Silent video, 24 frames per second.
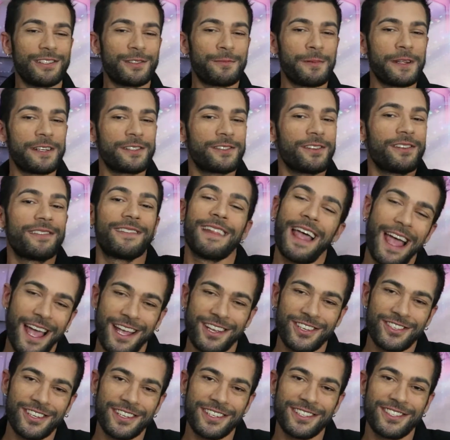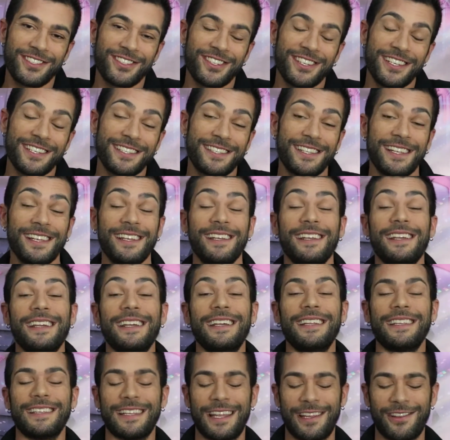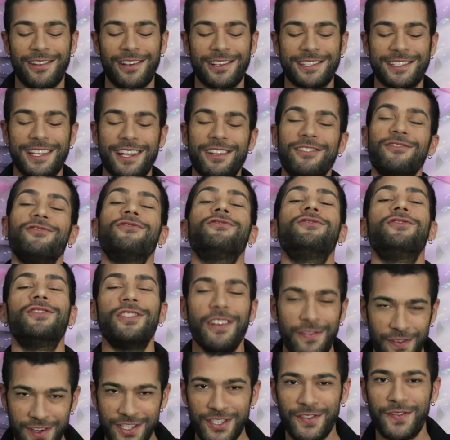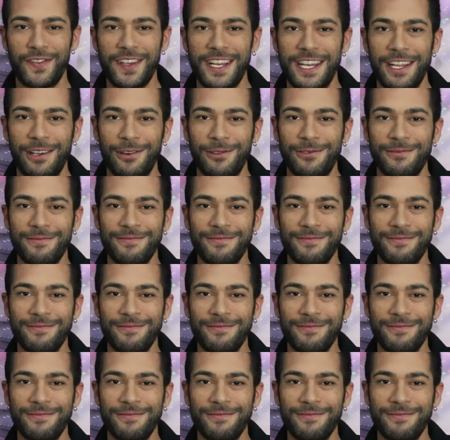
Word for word: os personagens Disney na nossa diva de vinil.